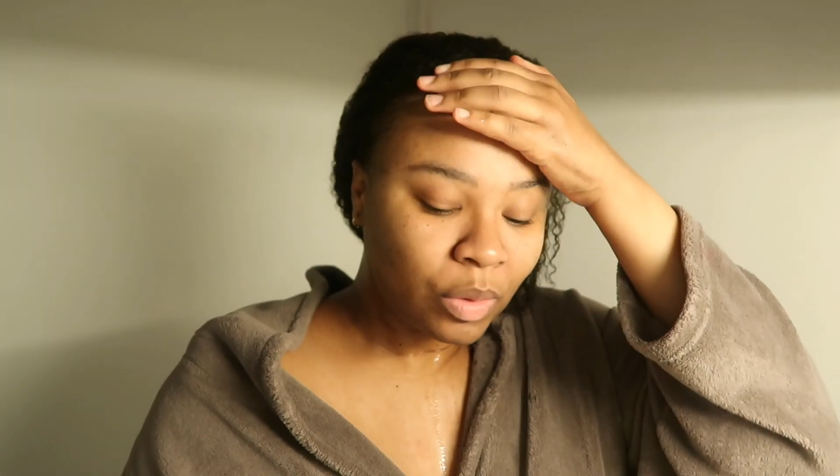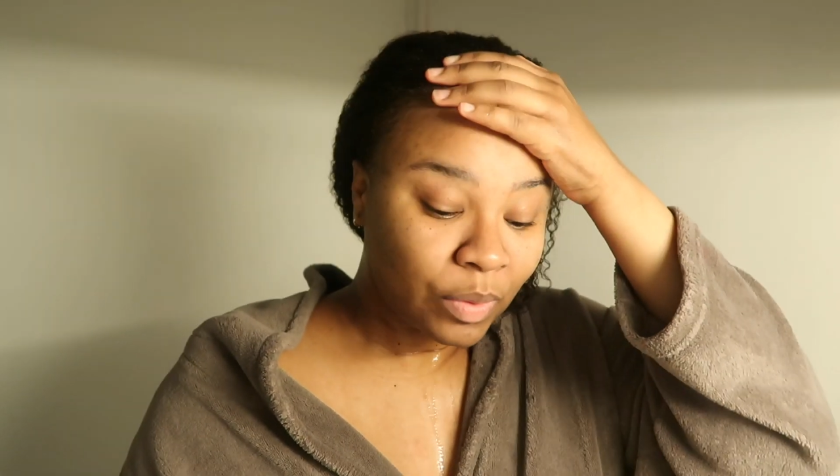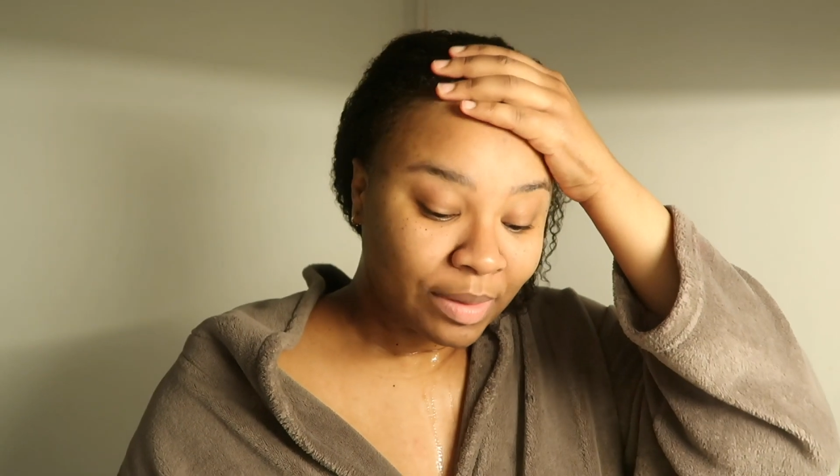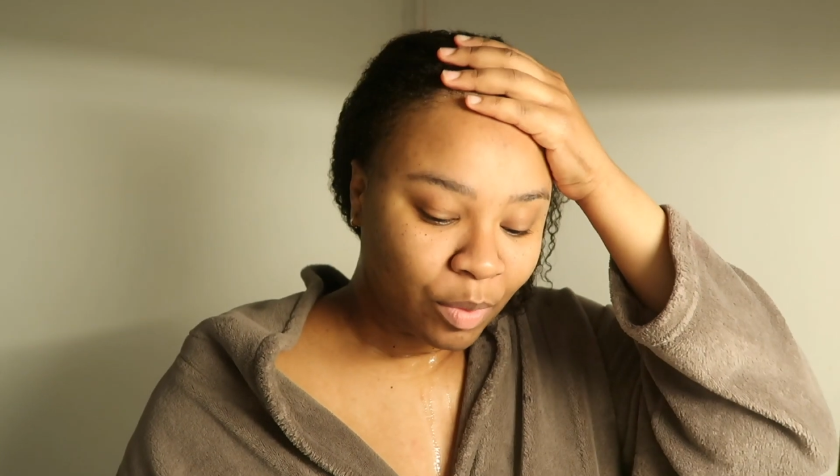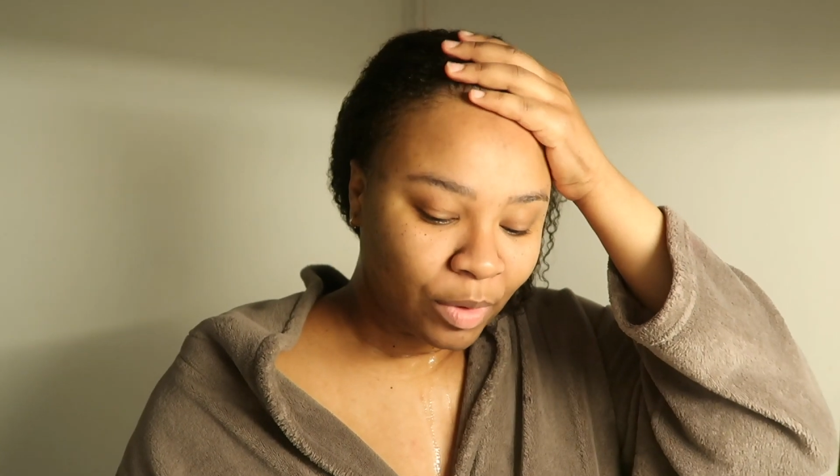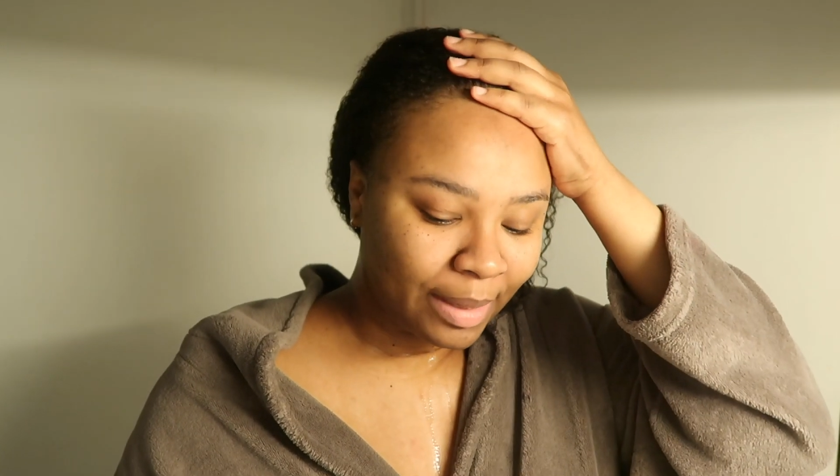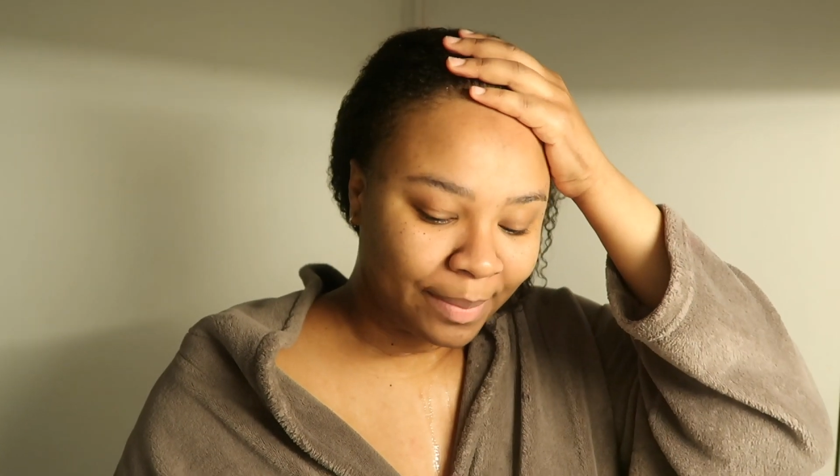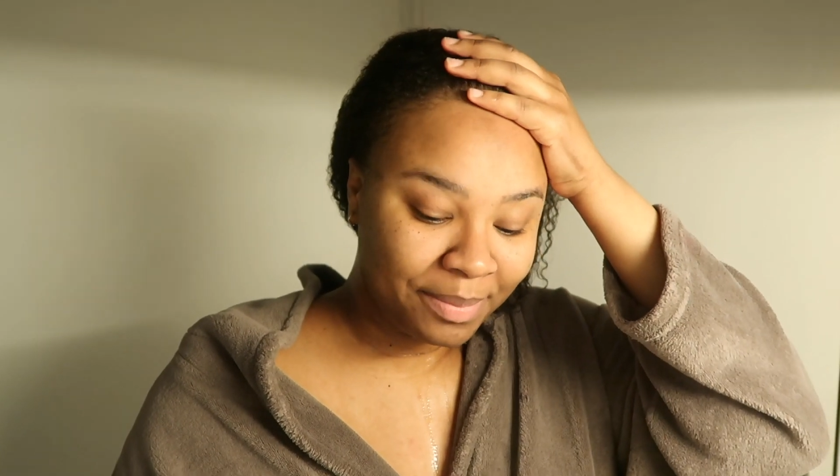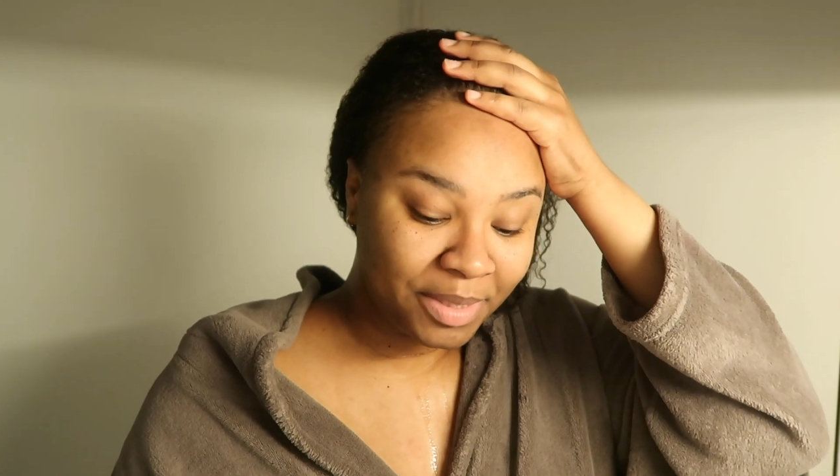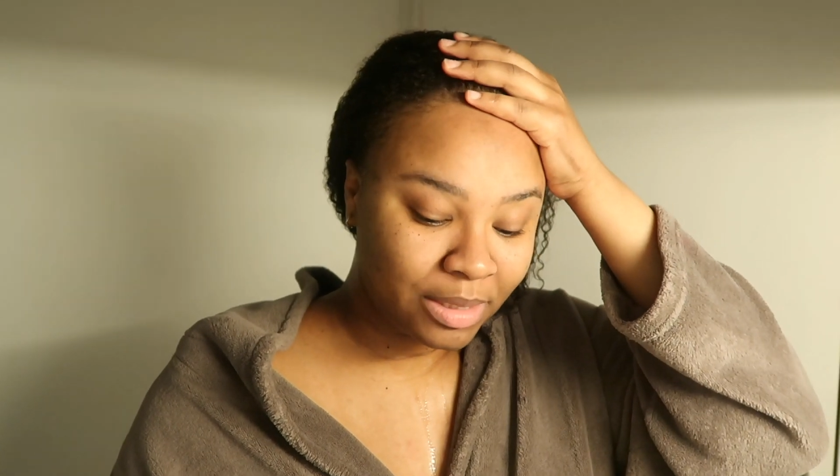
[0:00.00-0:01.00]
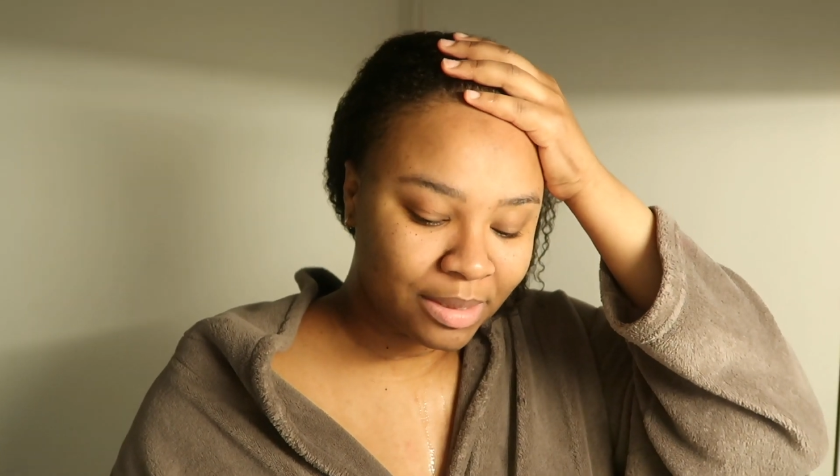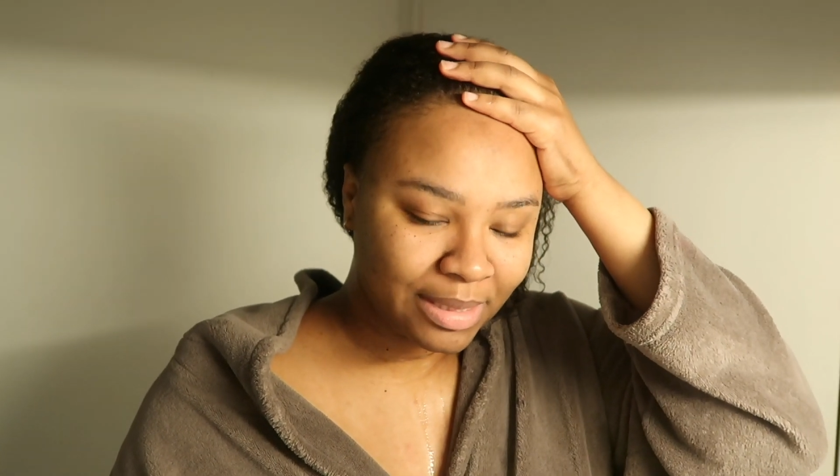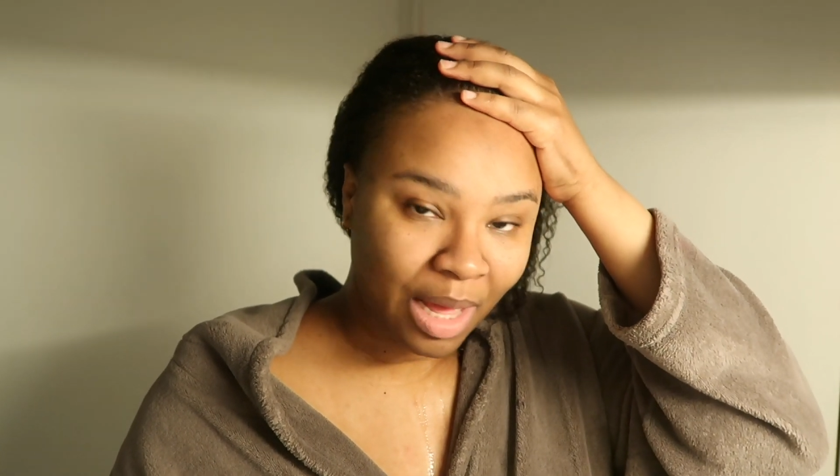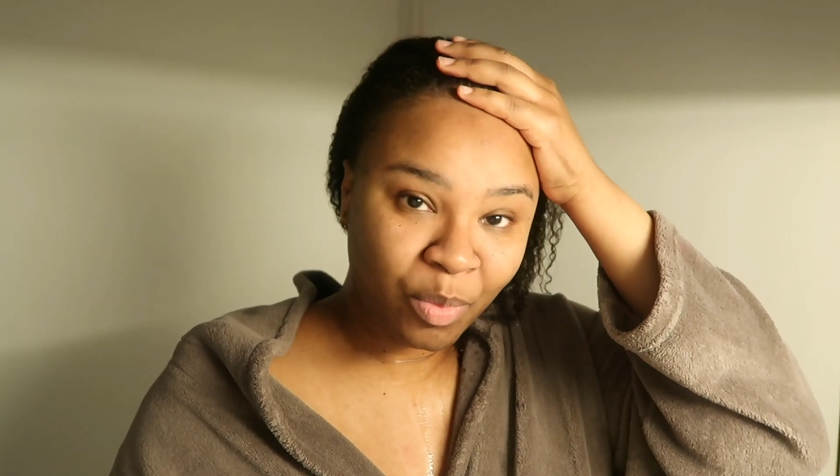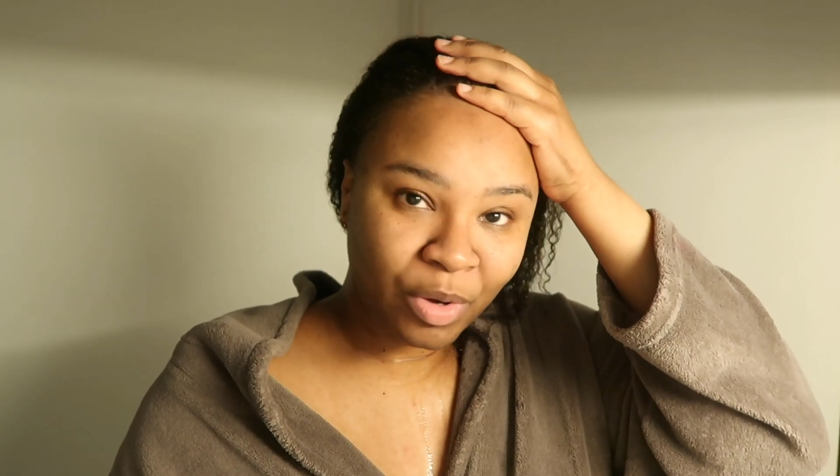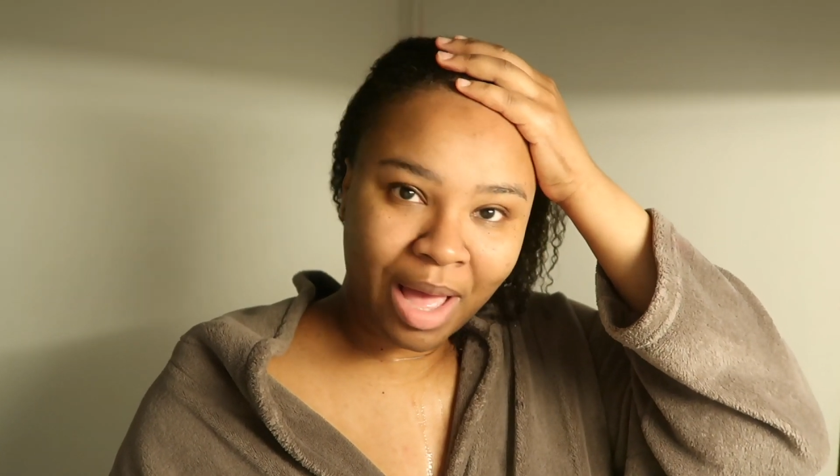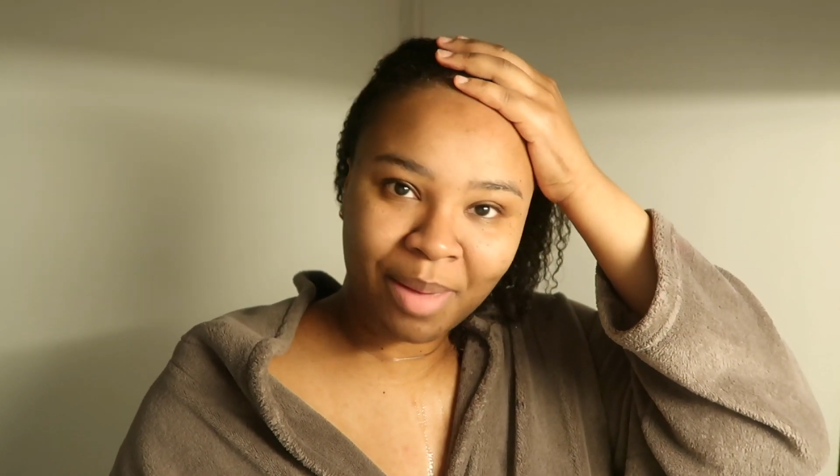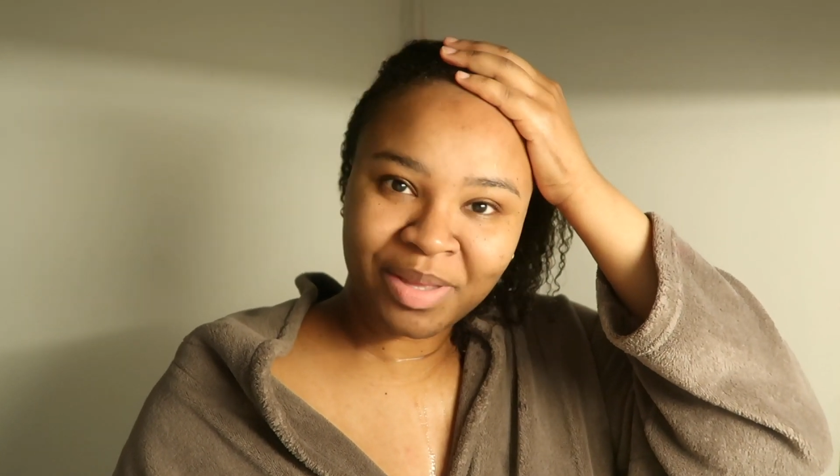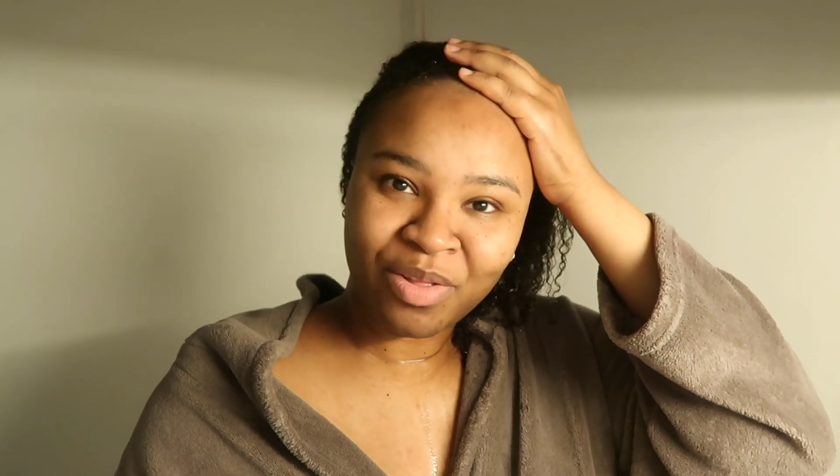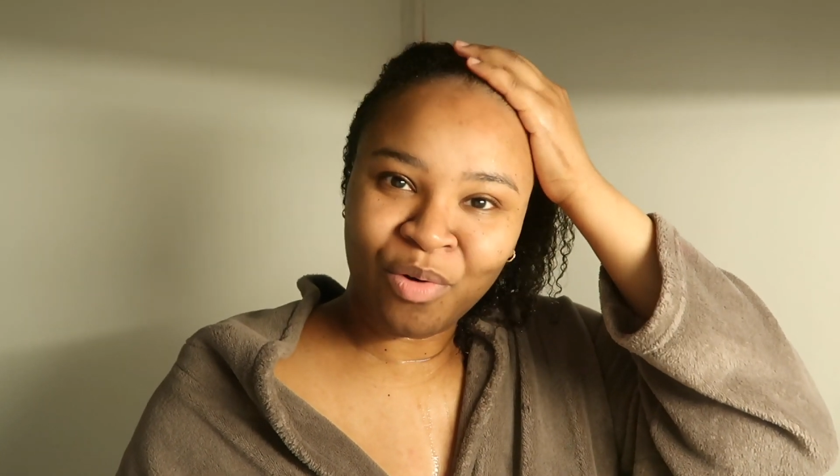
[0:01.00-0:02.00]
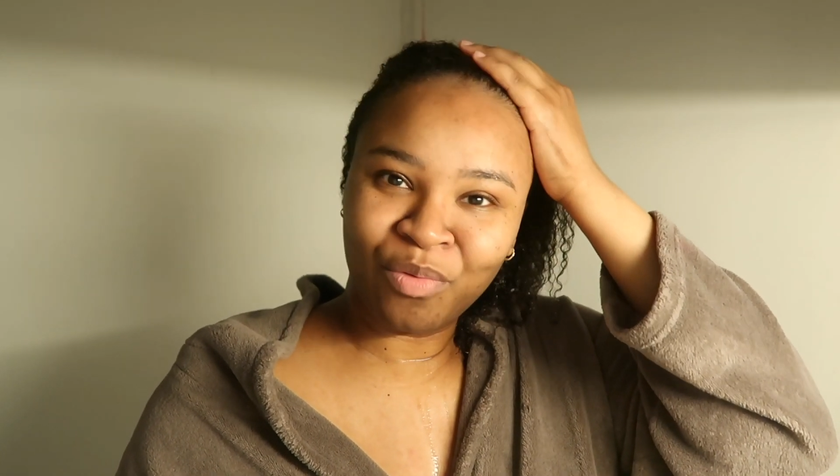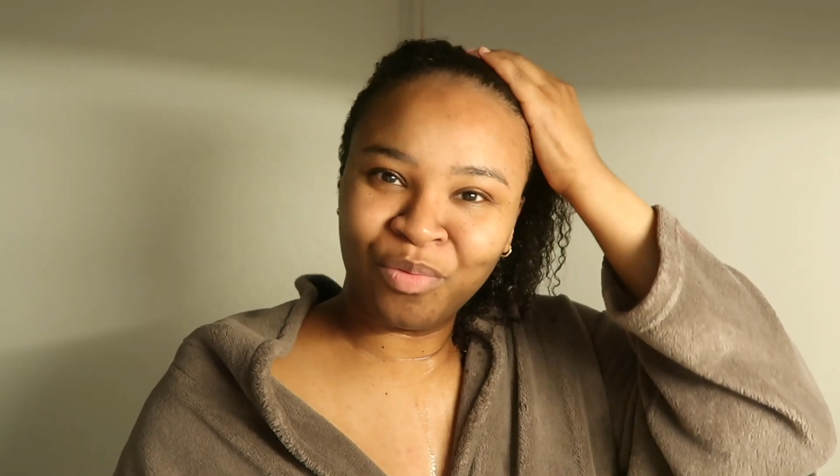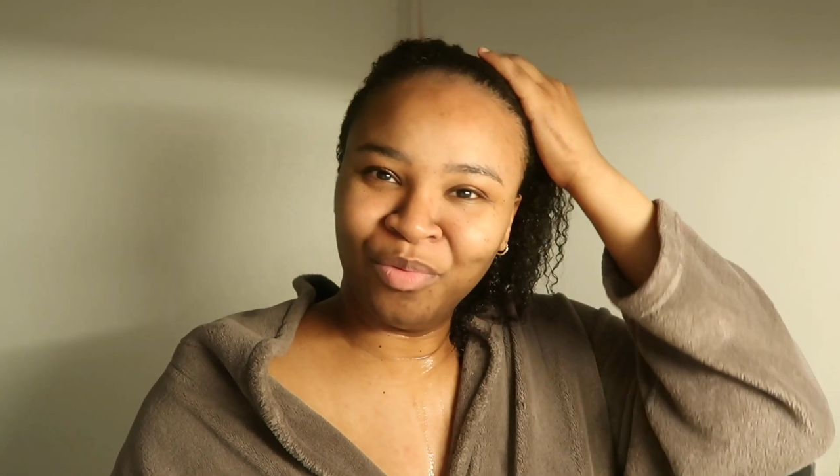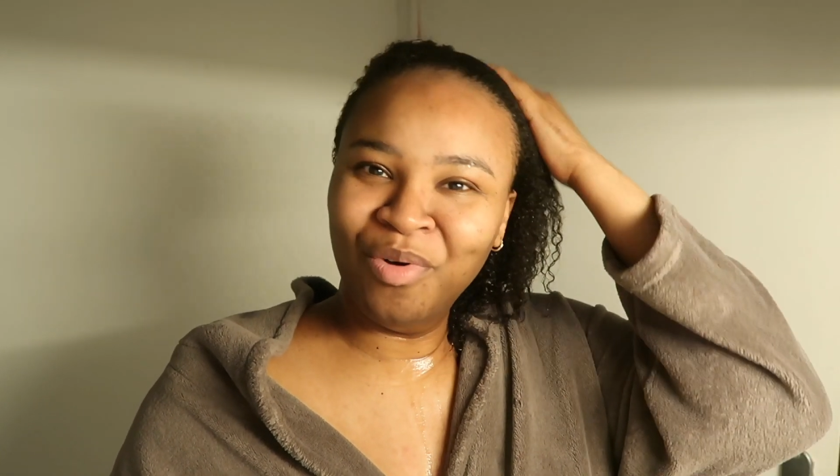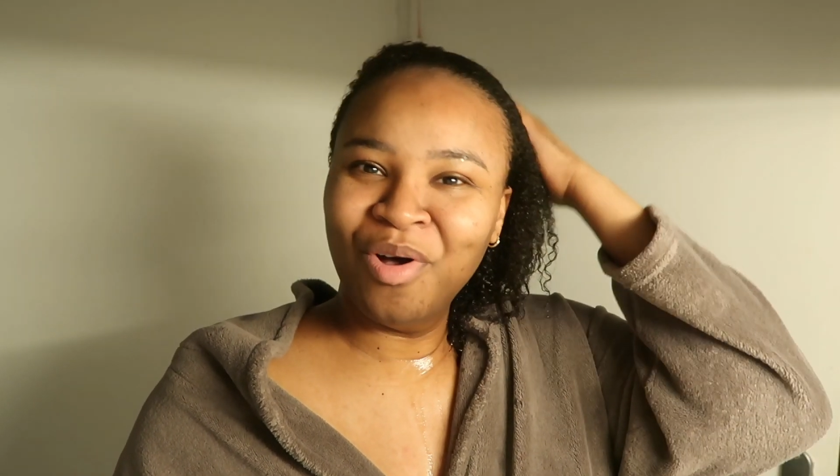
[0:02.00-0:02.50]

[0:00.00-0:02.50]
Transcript: que, ça brûlerait pas mais c'est un peu cramé dans le fond